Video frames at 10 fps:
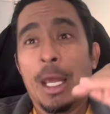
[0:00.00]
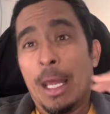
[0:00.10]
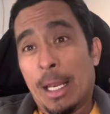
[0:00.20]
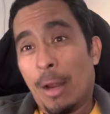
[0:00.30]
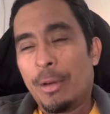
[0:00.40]

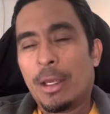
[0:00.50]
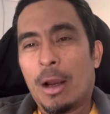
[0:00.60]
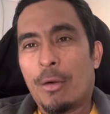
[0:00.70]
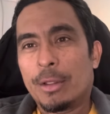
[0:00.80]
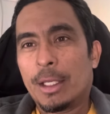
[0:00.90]
La
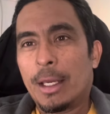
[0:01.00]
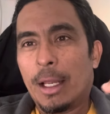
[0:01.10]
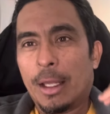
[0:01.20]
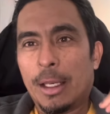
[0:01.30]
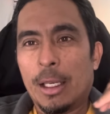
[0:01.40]
única cosa es que el
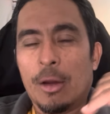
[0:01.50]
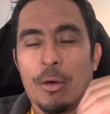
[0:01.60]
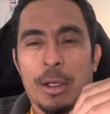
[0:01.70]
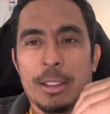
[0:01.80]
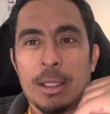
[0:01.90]

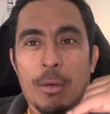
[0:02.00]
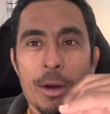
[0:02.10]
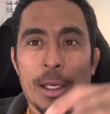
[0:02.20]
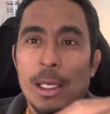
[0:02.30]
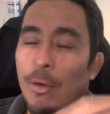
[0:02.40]
acrílico, el estaco
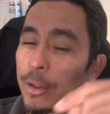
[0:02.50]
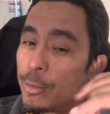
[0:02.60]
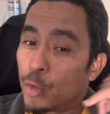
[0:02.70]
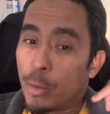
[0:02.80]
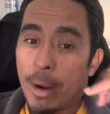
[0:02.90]
acrílico es
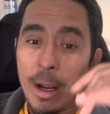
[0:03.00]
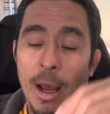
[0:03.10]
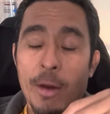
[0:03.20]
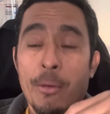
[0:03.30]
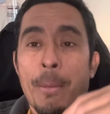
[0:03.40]
mucho más
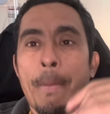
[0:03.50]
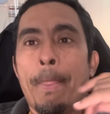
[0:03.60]
caro,